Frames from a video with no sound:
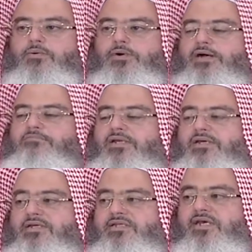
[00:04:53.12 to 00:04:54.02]
وأما
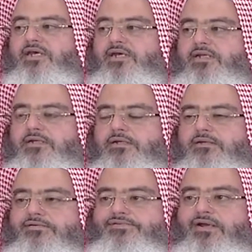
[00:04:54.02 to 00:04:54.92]
الختان
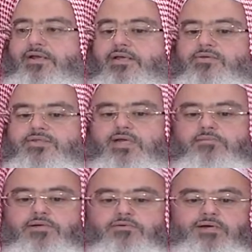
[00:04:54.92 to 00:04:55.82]
فلا
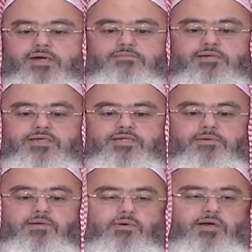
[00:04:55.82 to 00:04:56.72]
يستعمل مع
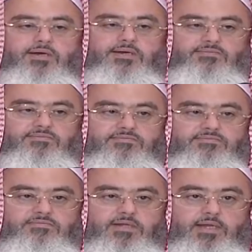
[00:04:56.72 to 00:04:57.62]
الميت بل هو حرام
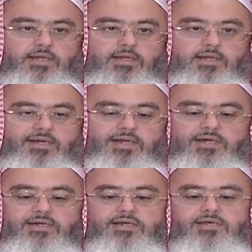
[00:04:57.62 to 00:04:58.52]

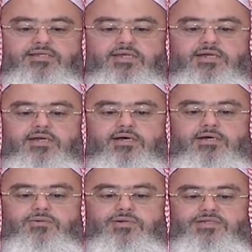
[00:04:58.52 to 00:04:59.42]
لأن الختان
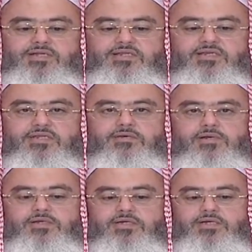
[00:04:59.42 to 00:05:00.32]
أخذ الجلدة
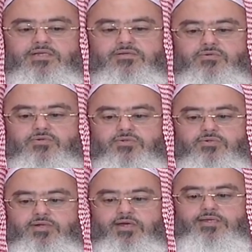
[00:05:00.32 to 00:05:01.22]
والجلدة
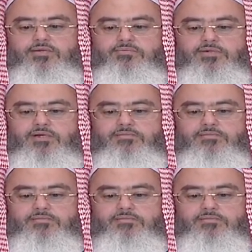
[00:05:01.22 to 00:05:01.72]
جزء حي من